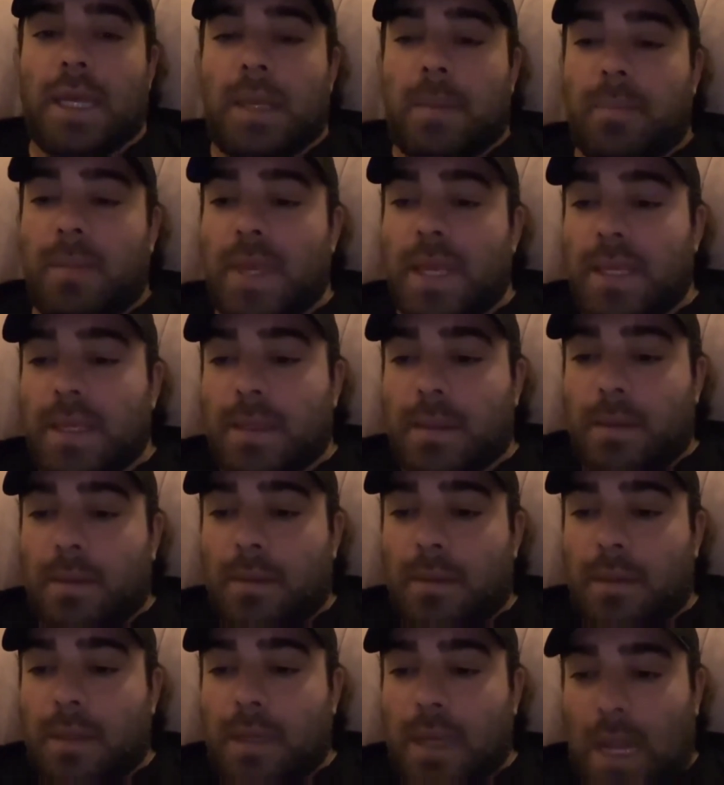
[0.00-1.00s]
Mais
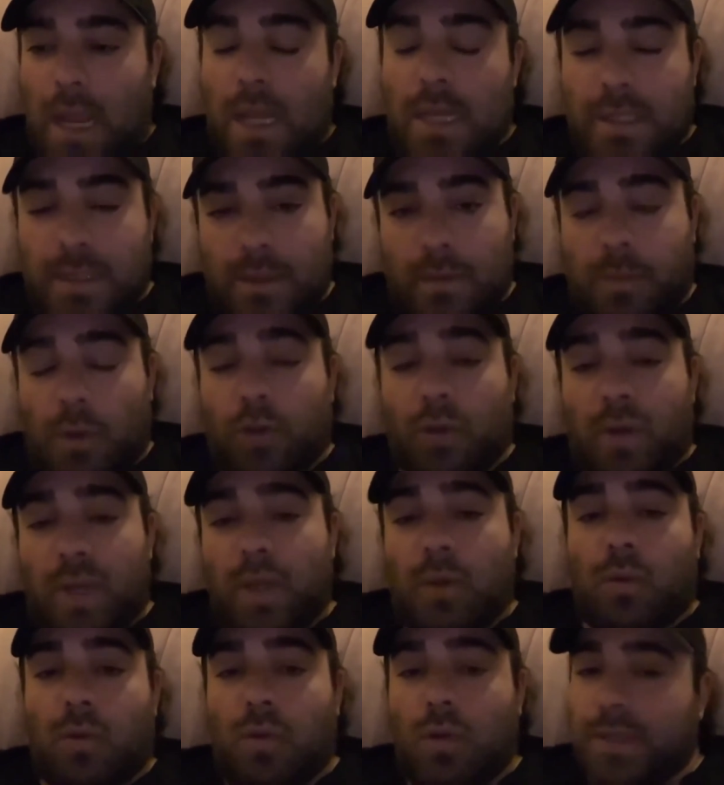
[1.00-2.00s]
là, pendant
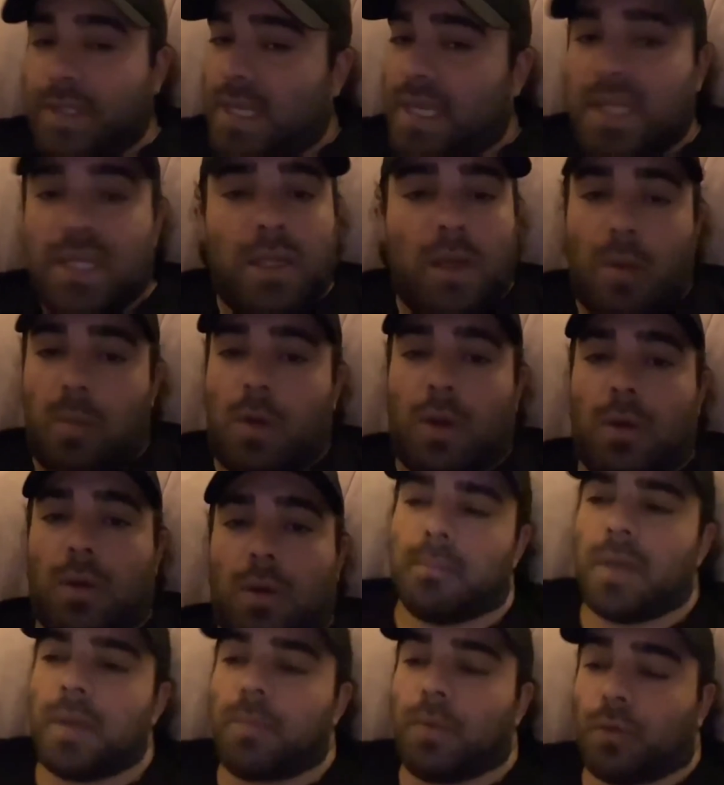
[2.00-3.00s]
les concours, c'est ignoble.
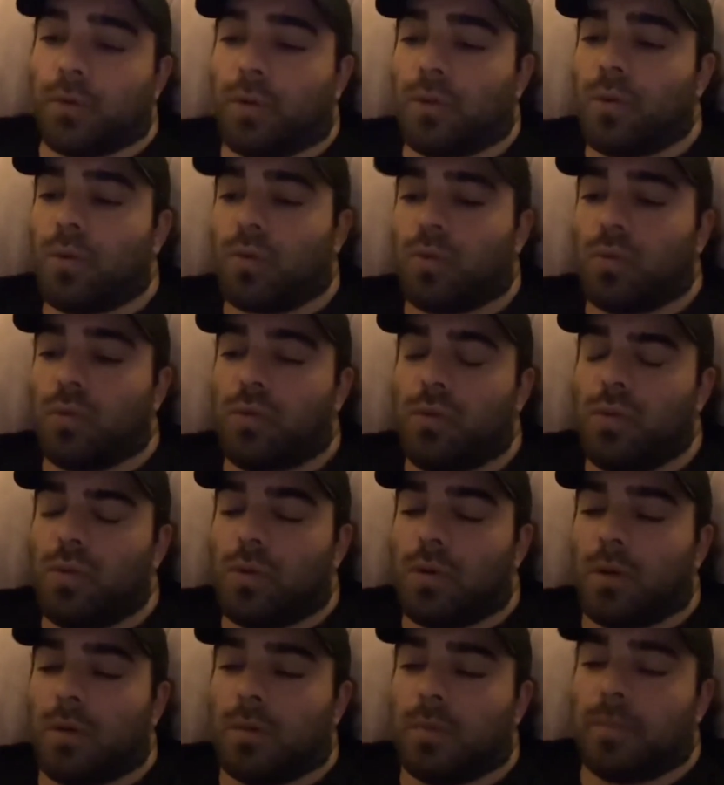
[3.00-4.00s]
Et pendant le
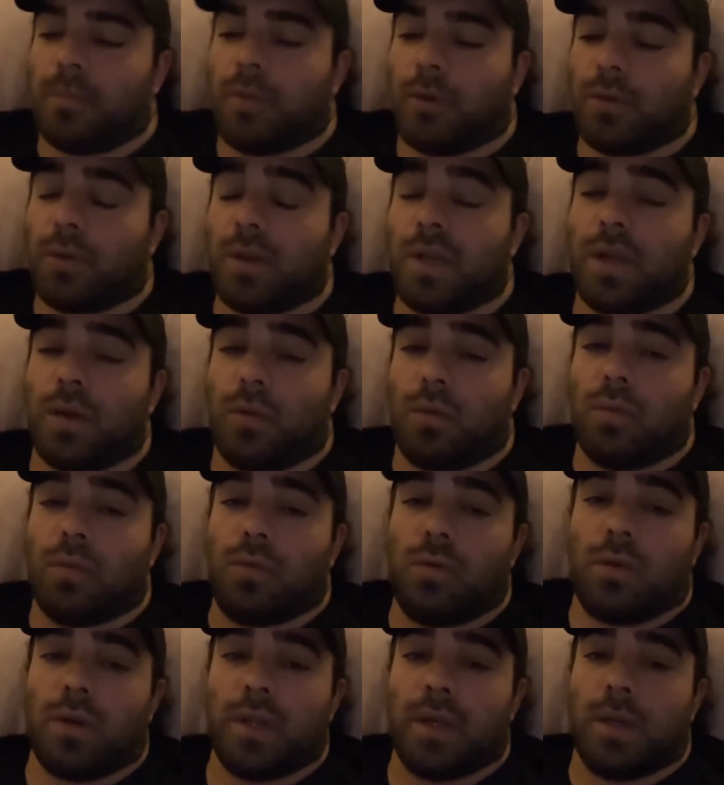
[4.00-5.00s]
concours, pendant les
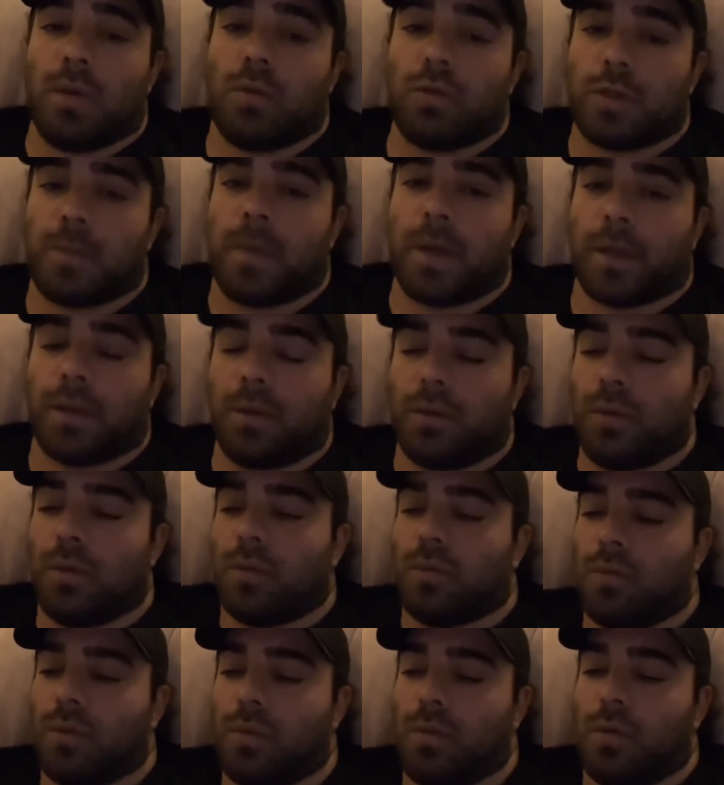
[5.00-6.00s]
concours, les grosses périodes
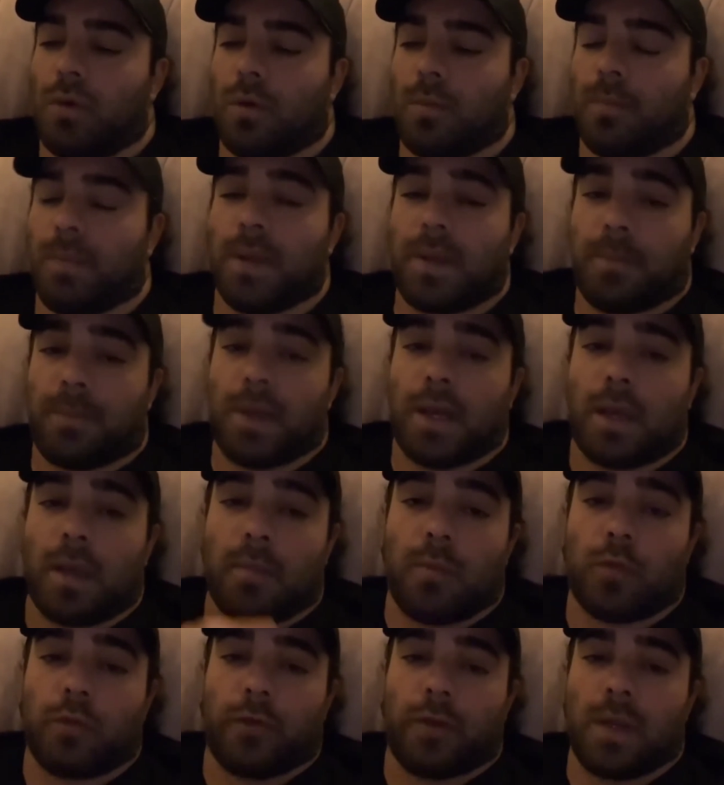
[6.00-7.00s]
de concours, pas,
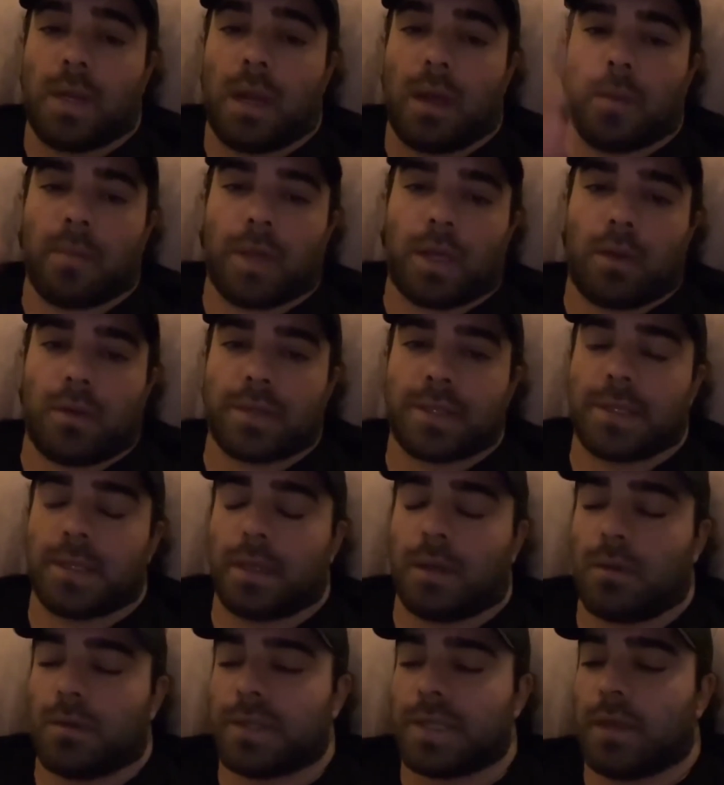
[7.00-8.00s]
comme on fait là, hein, mais quand
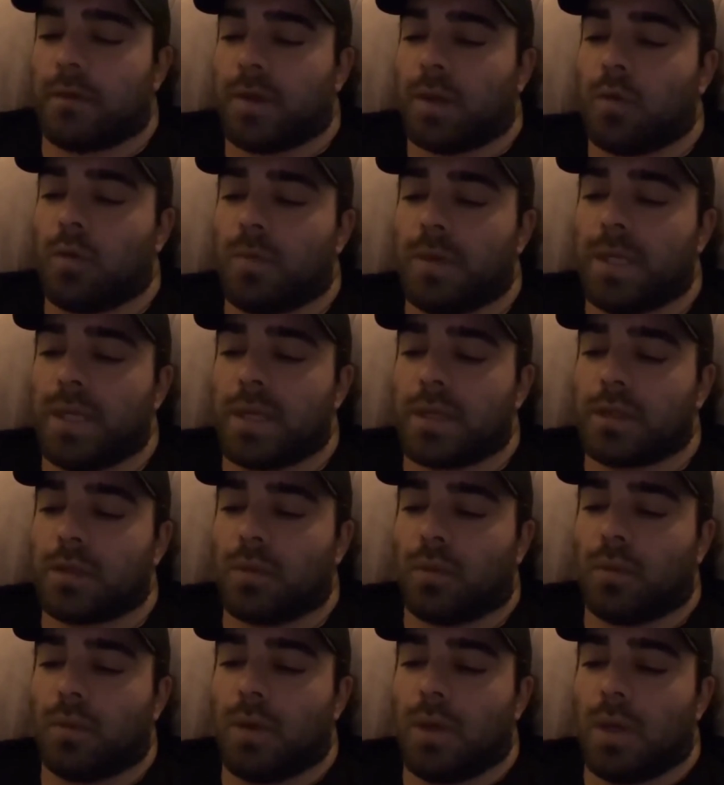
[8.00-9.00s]
c'est avec
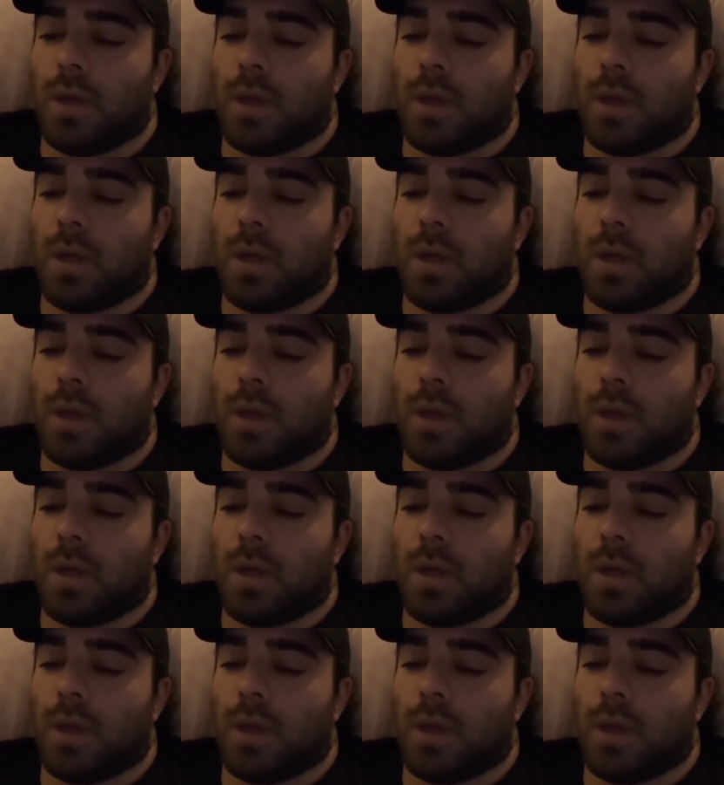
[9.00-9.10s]
obligation,